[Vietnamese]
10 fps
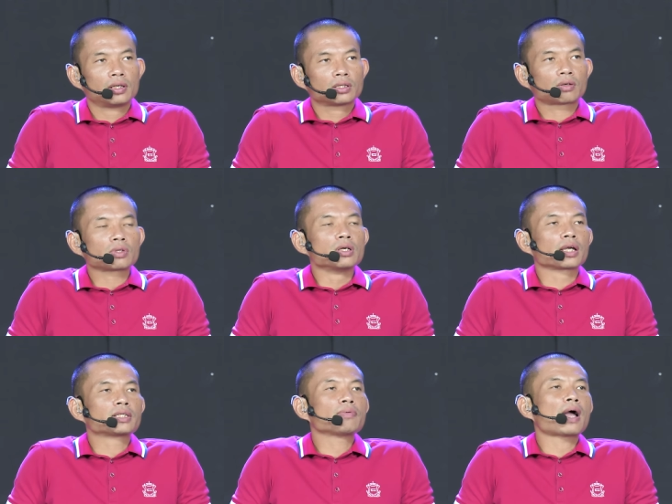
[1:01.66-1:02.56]
Xong từ cái
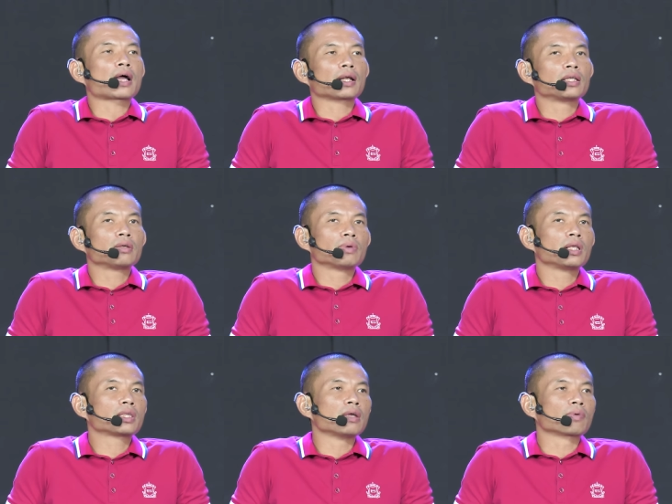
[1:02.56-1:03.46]
xếp hạng đấy thì mới đi
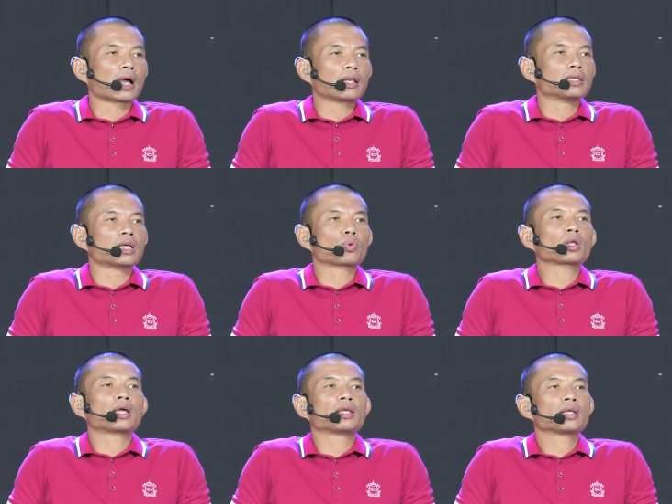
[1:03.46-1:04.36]
tìm cái để giải quyết
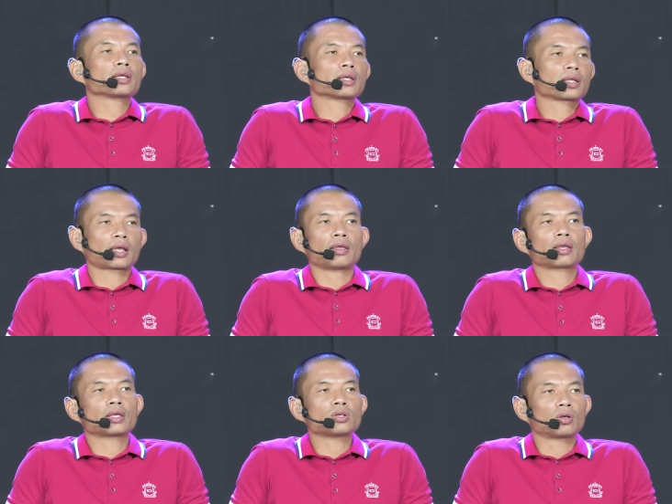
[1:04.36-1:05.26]
cái cái
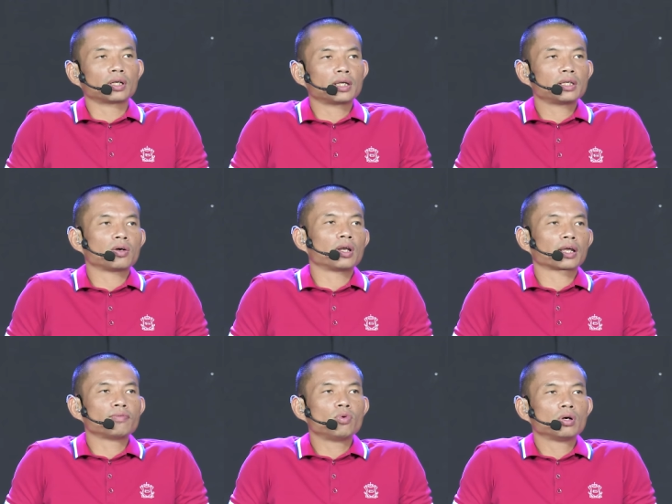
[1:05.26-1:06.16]
cái tròn đấy thì gọi là
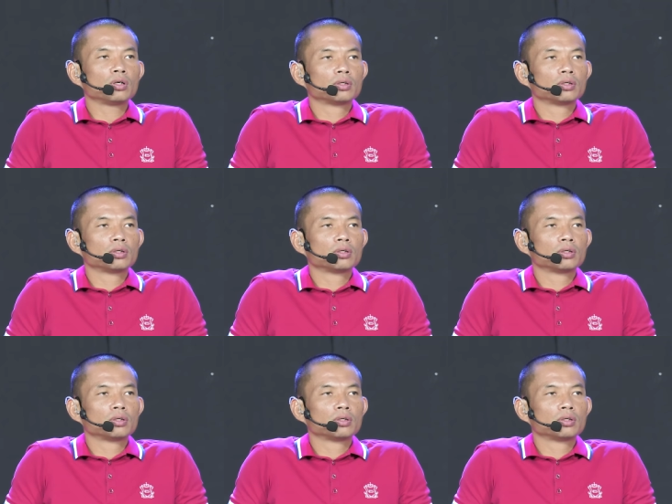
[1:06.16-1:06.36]
cái vuông.